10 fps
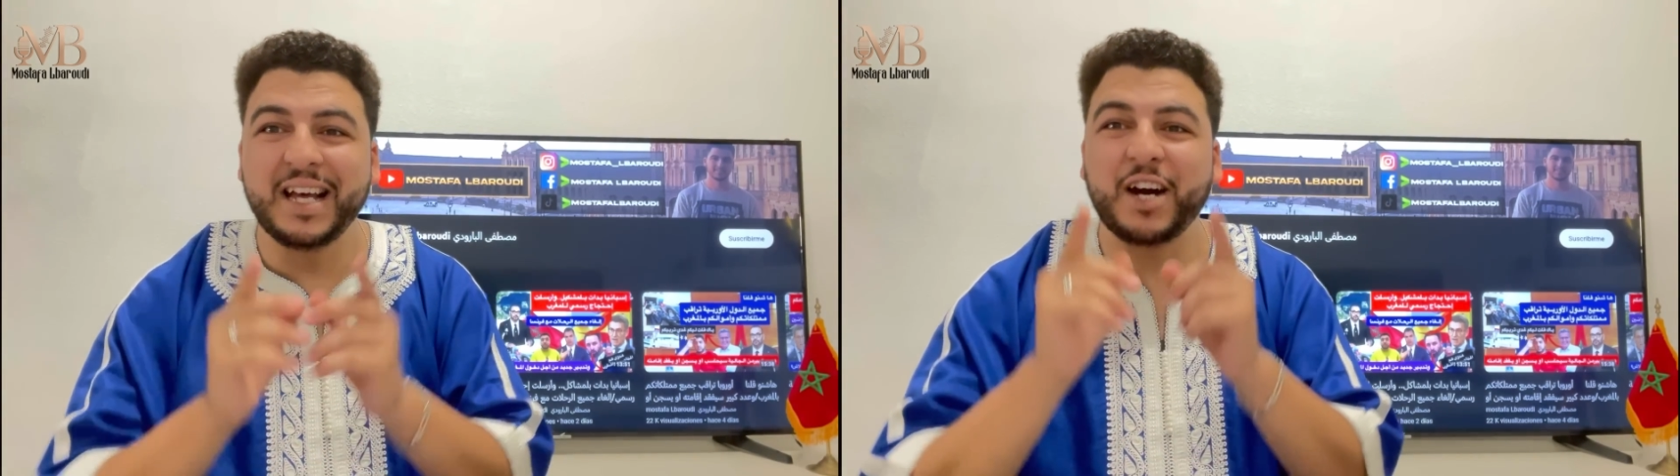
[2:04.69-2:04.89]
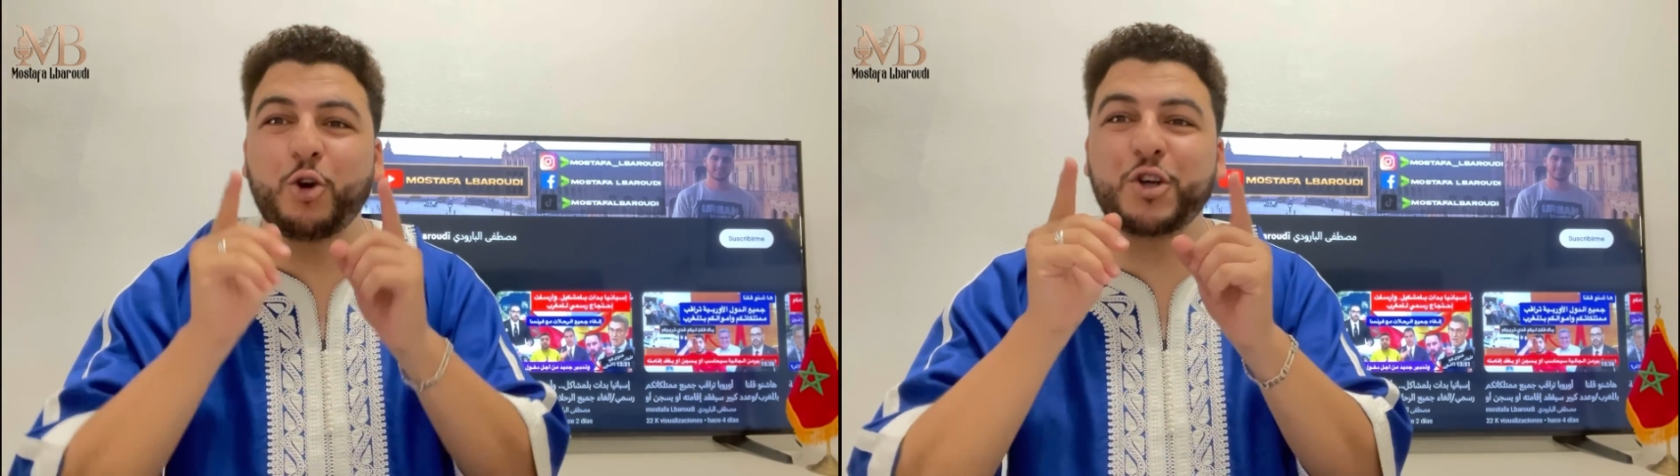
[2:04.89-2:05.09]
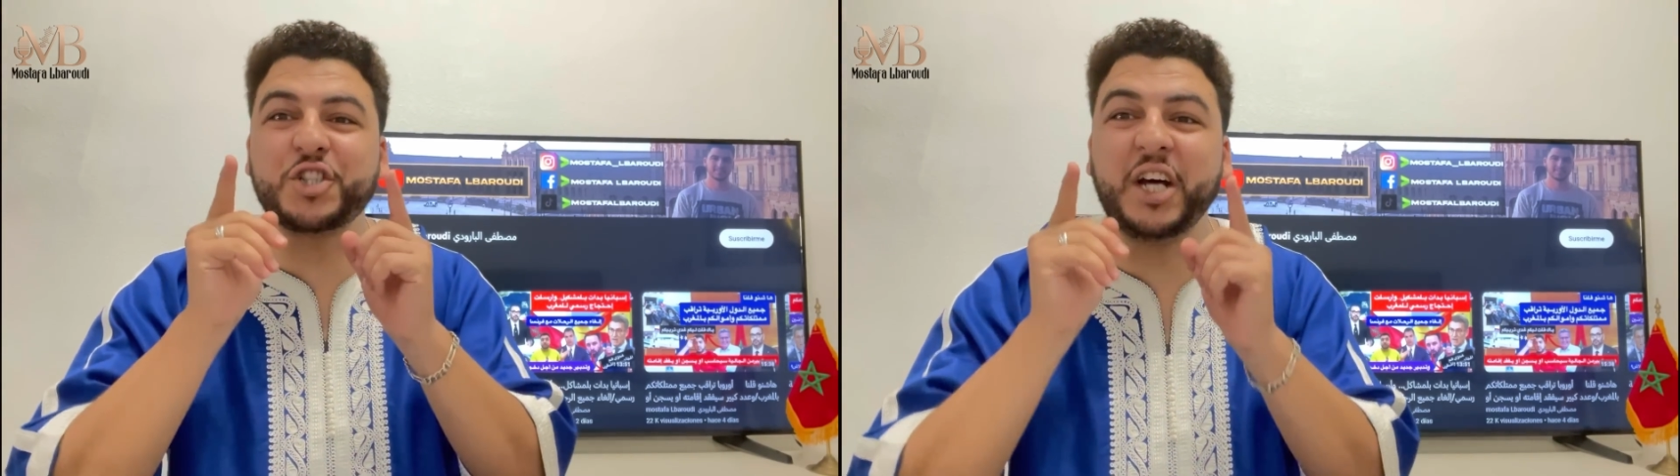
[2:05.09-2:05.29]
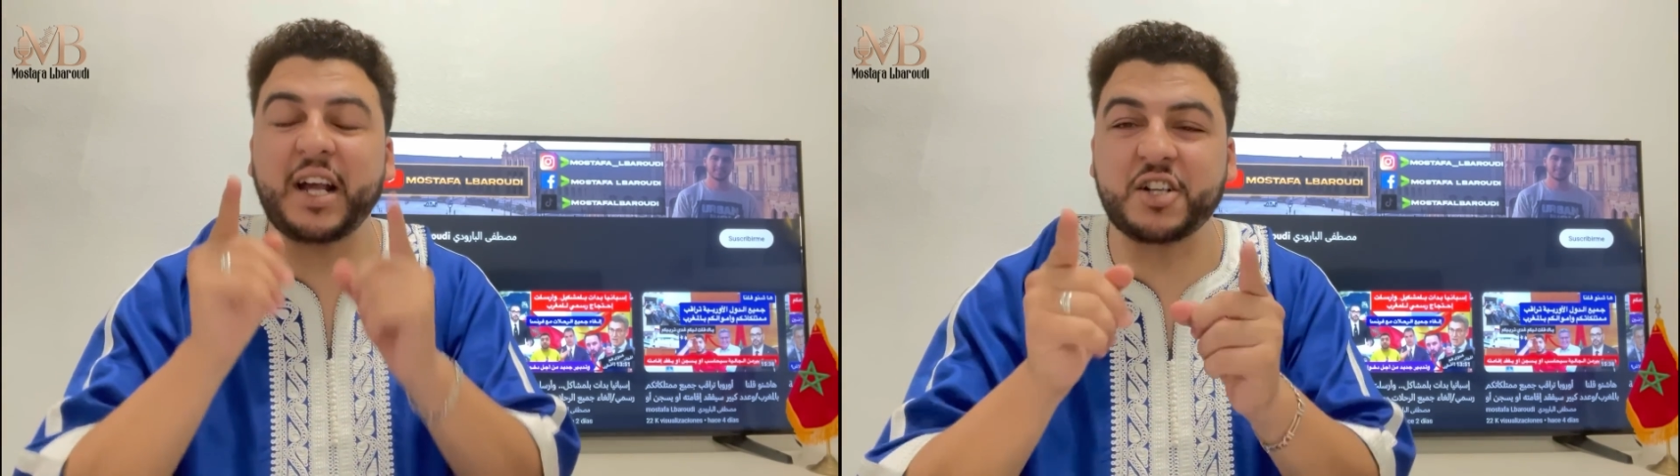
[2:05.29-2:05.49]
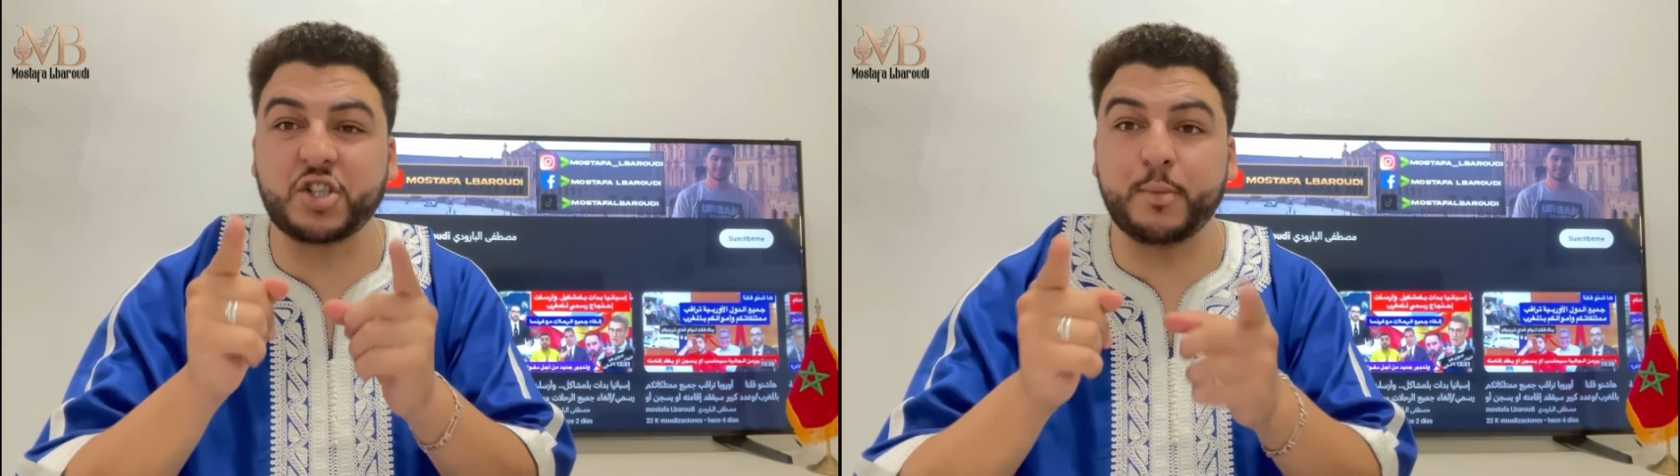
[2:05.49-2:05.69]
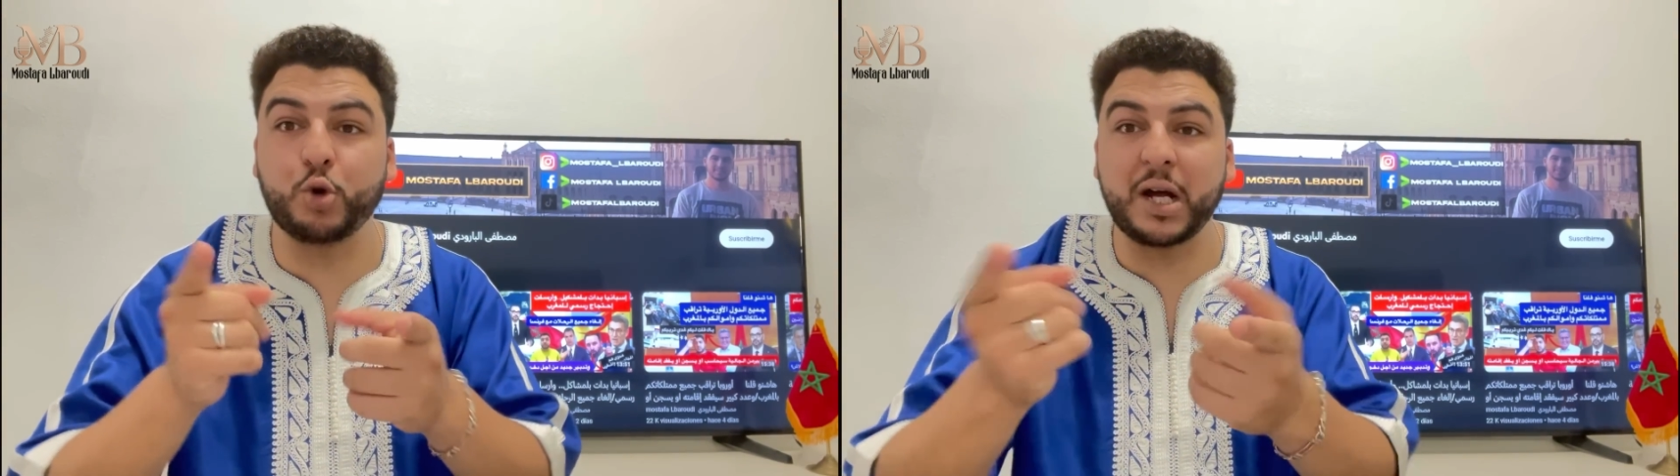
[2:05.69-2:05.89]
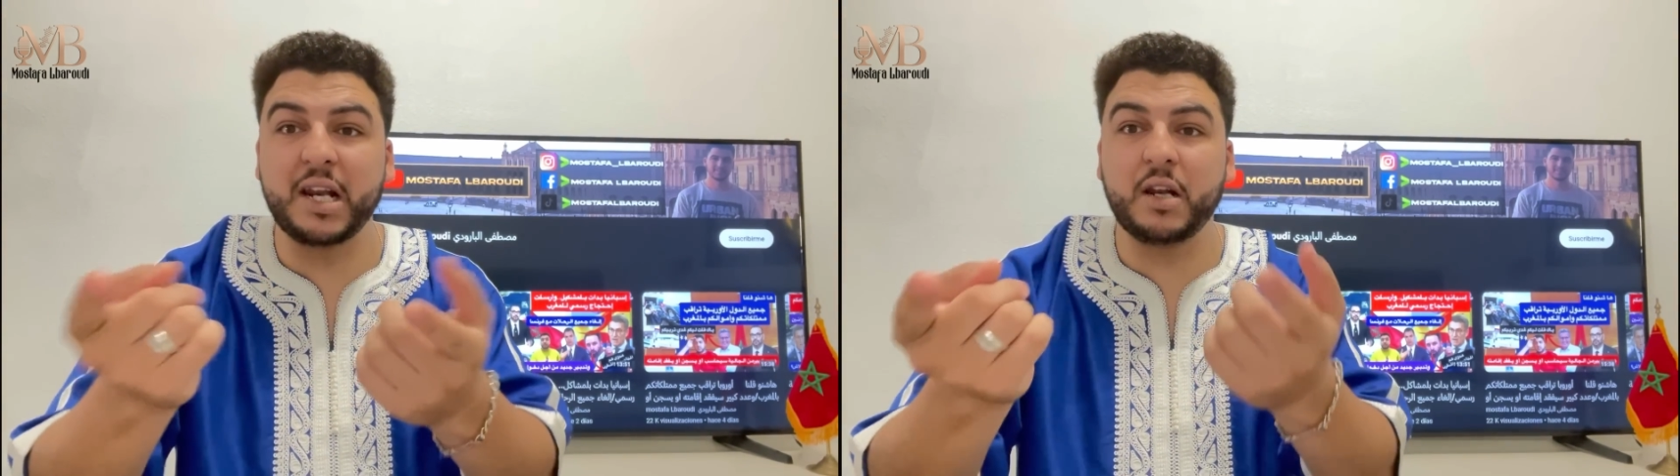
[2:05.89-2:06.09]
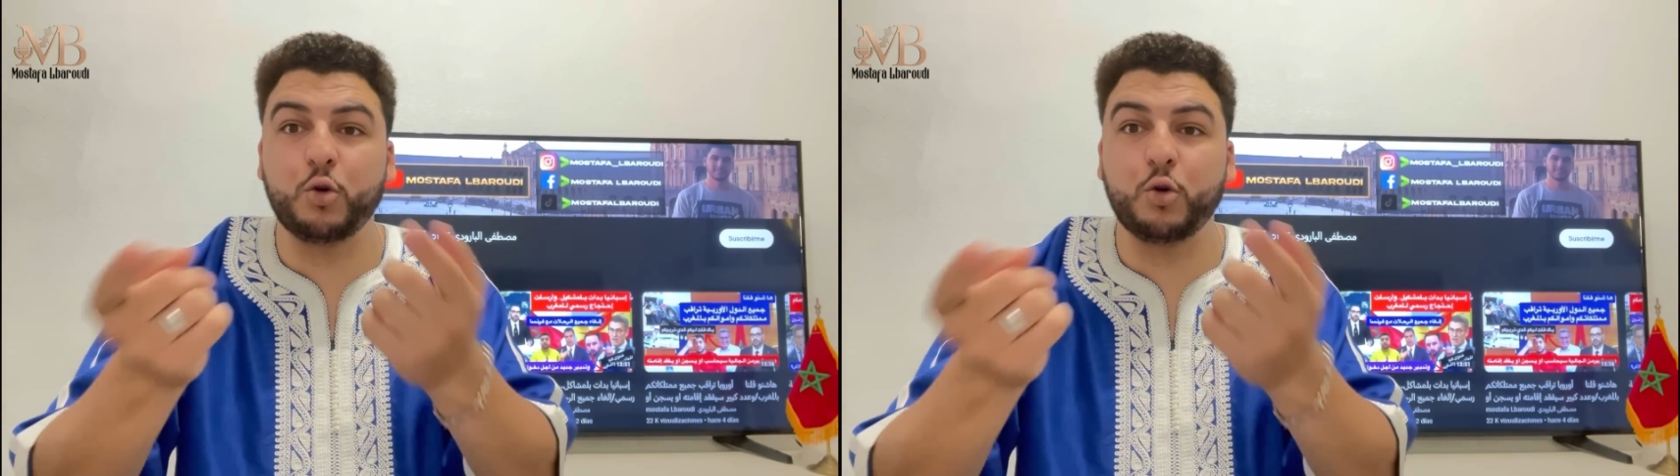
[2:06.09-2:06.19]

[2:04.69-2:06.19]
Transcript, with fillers: خرج يحرجهم وقال